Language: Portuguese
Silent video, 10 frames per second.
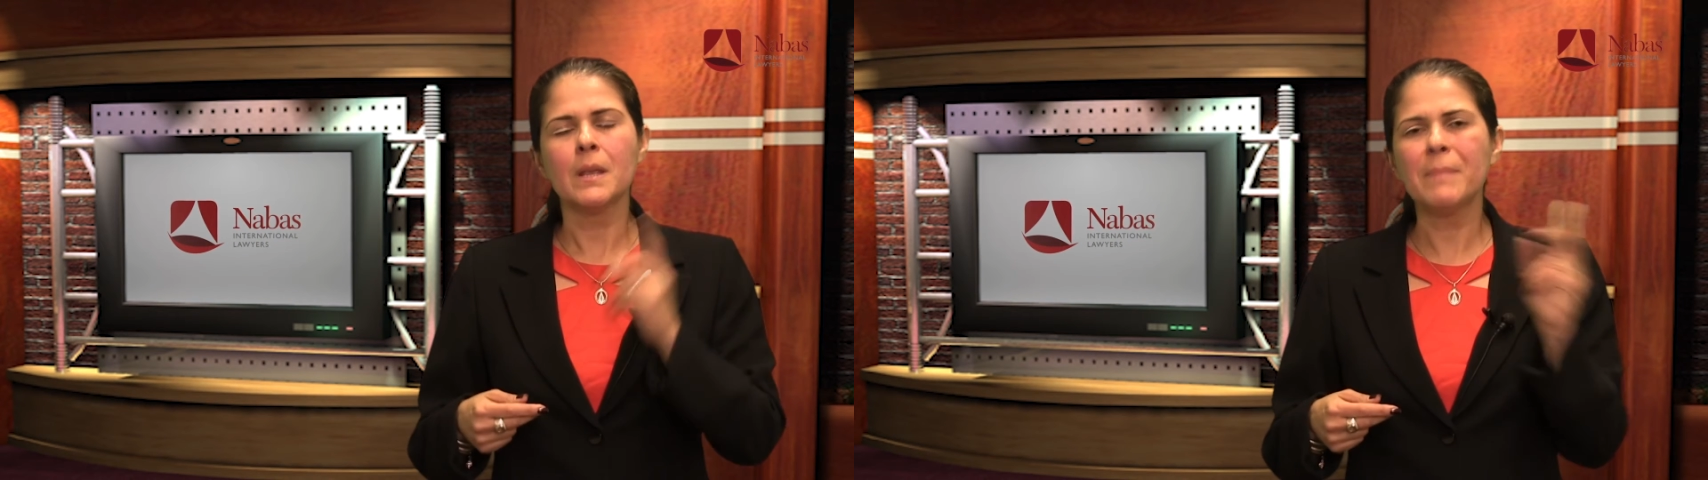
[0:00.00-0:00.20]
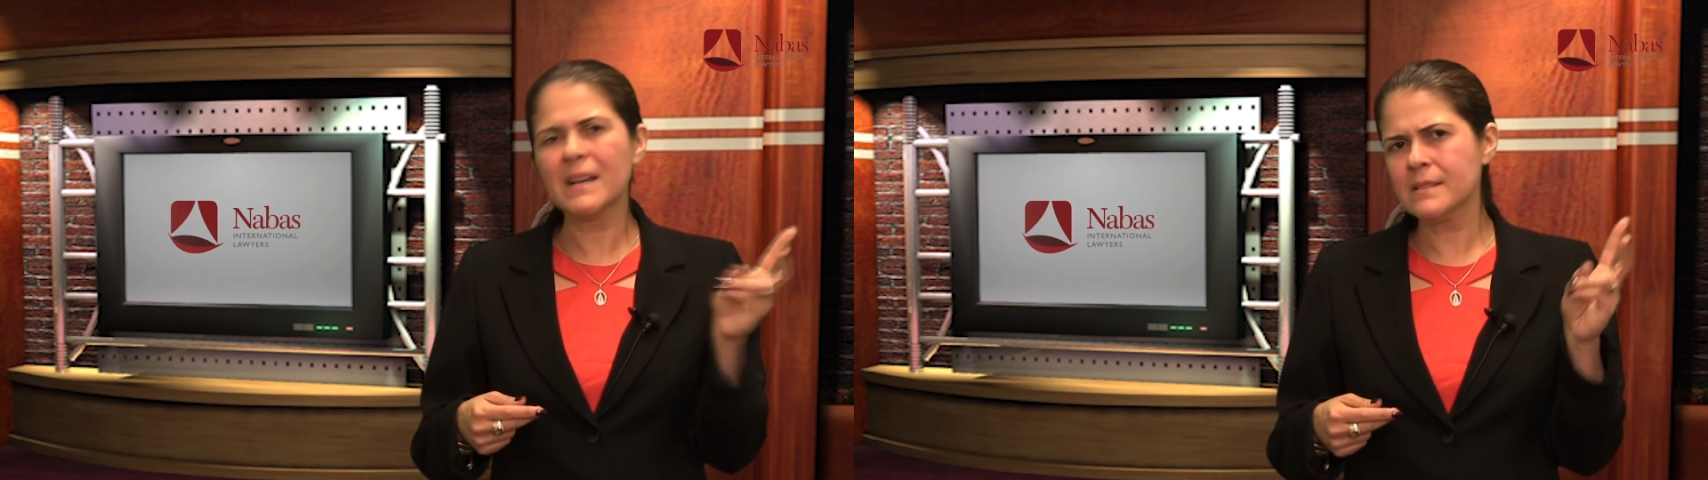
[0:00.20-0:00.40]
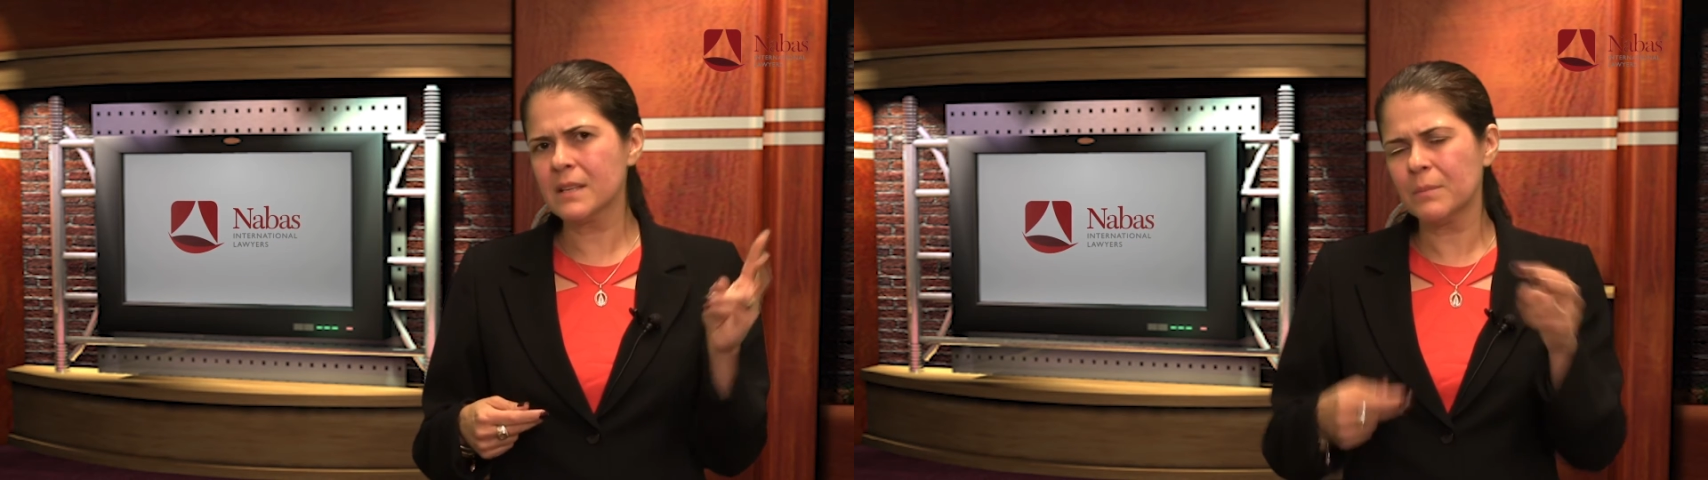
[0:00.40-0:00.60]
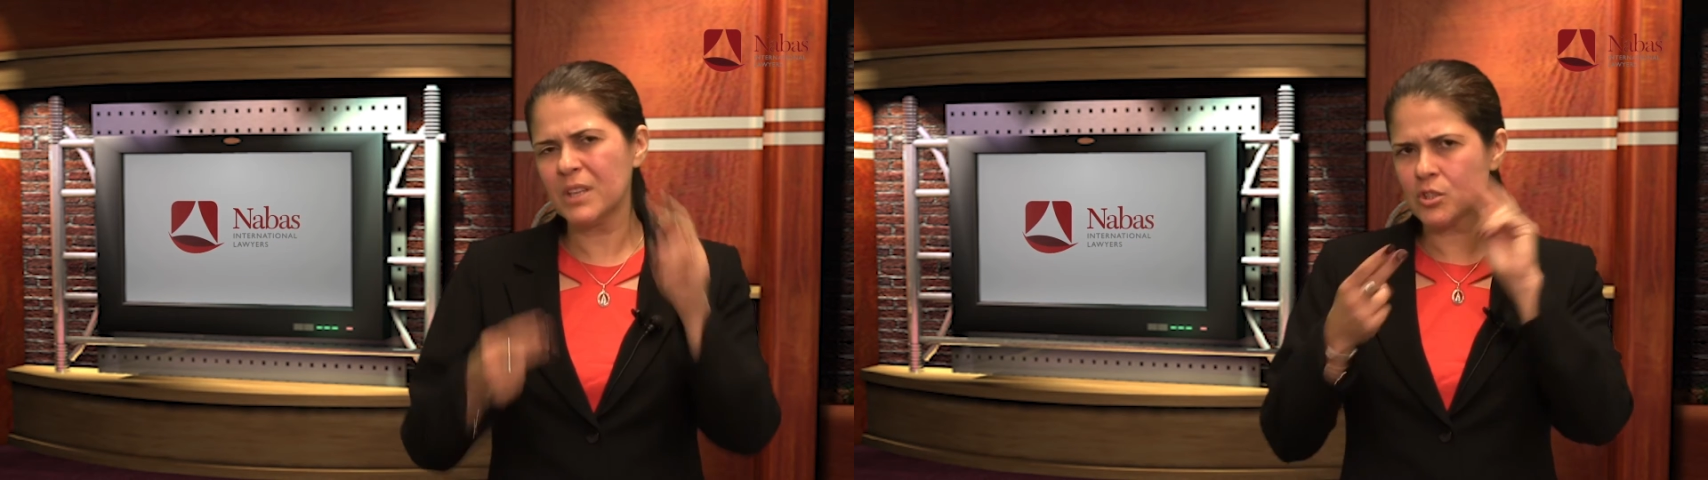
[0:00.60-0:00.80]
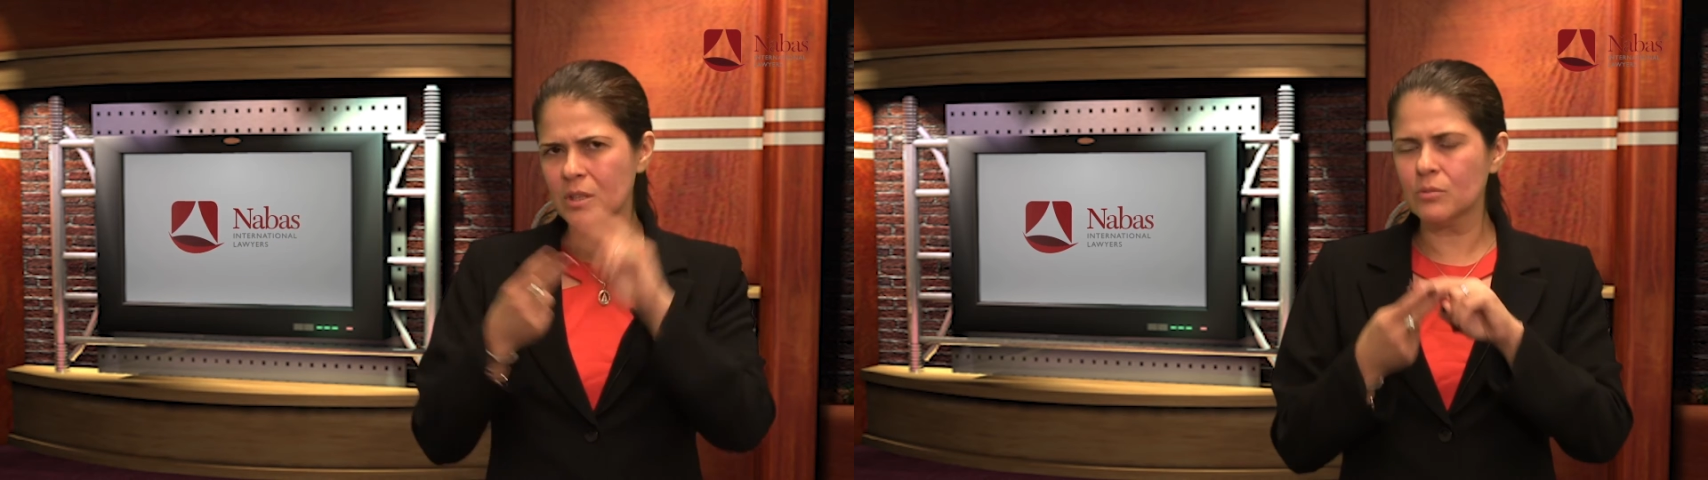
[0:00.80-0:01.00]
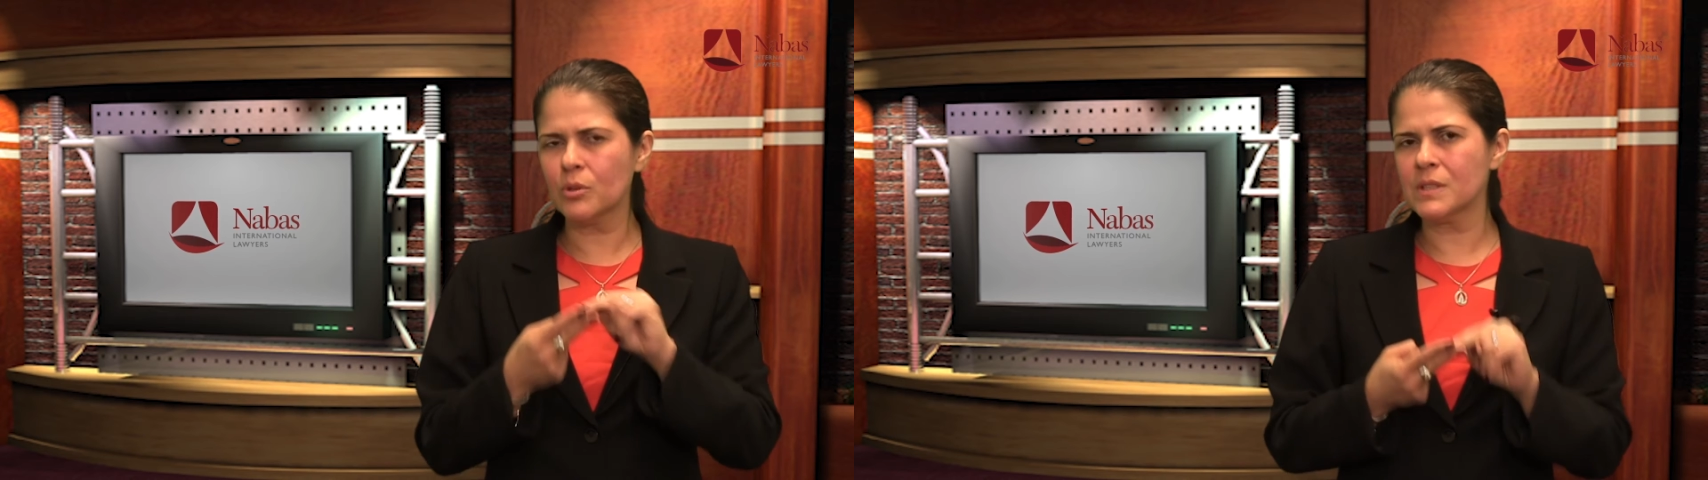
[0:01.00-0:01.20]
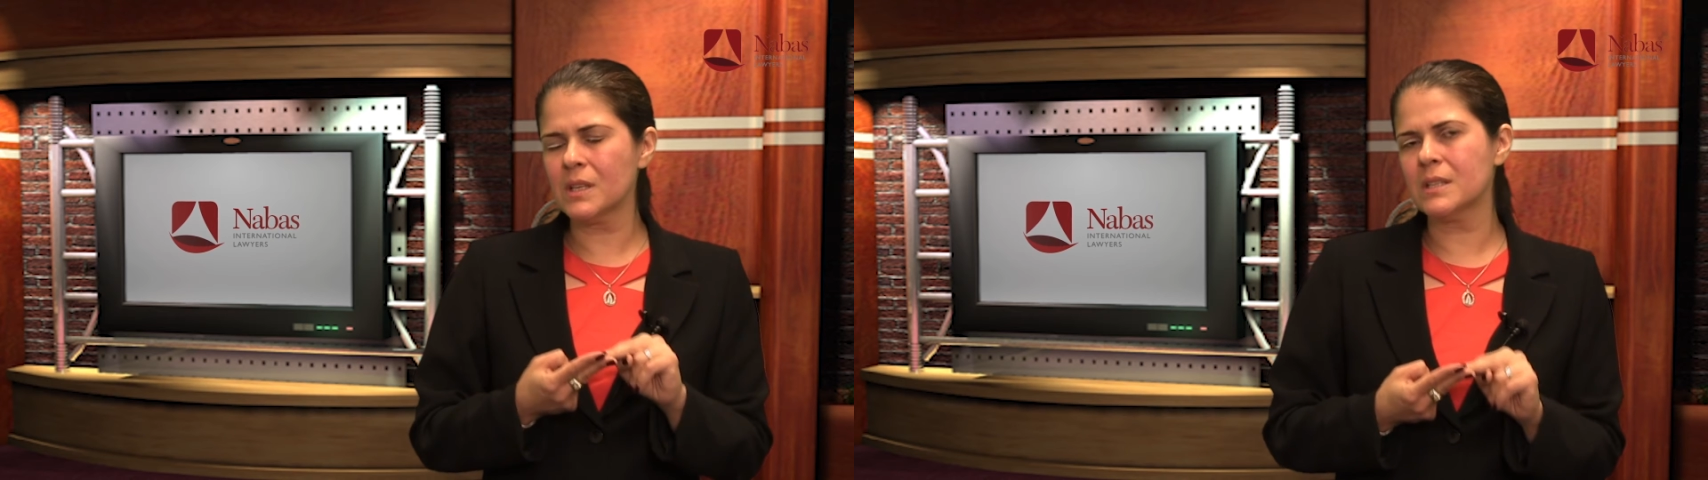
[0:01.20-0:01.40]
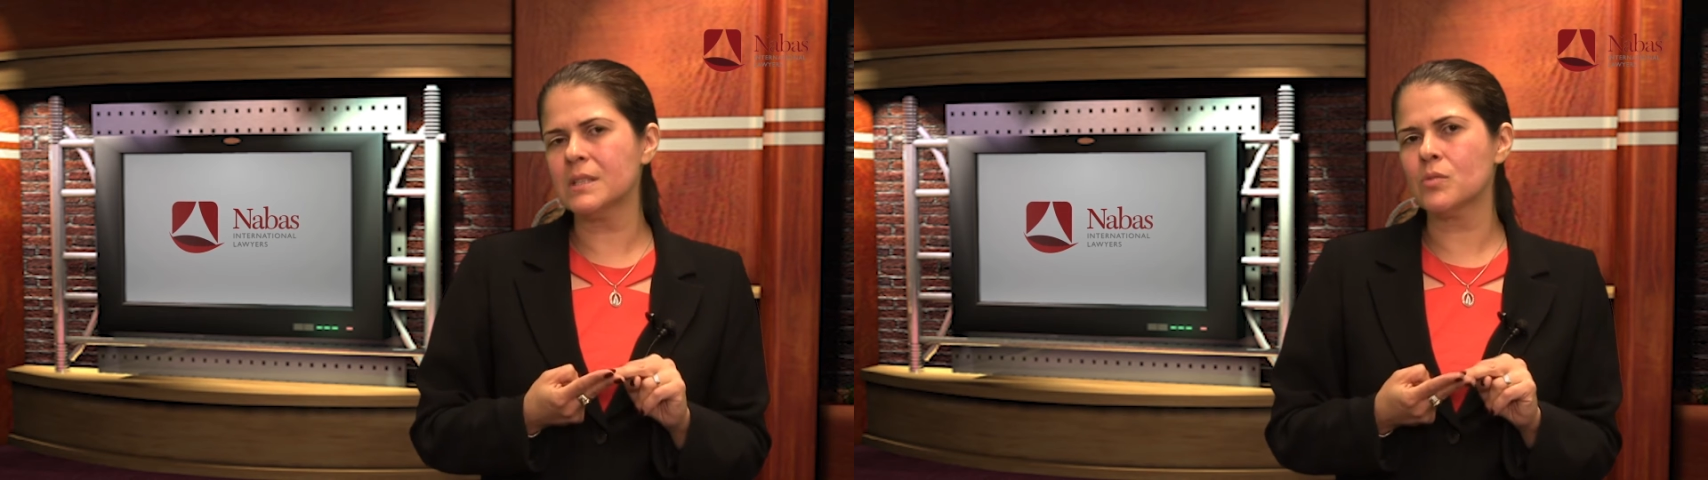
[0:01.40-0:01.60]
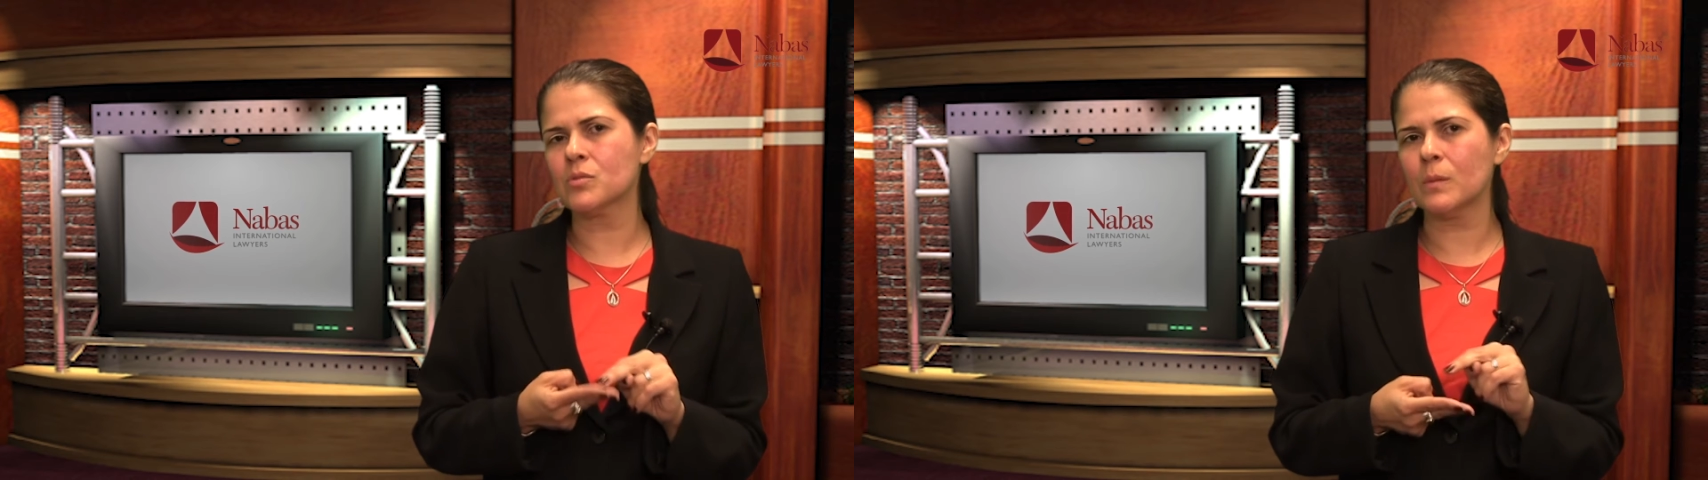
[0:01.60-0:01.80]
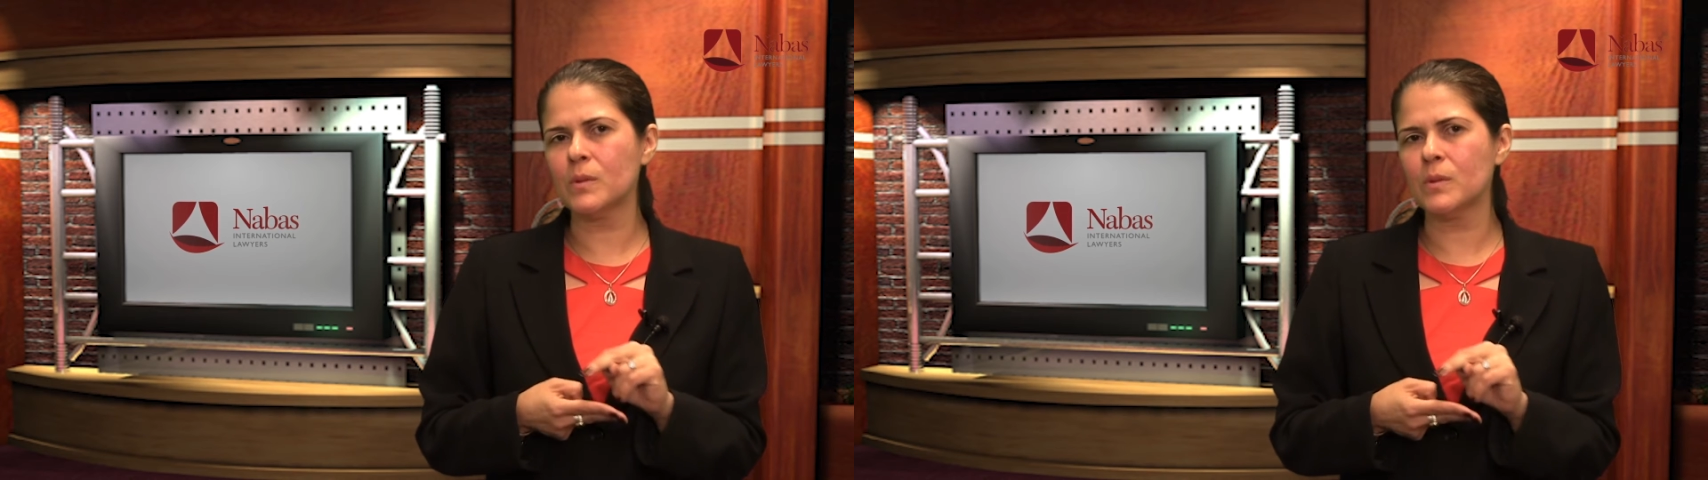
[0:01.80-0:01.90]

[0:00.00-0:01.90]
E basicamente tem dois requisitos que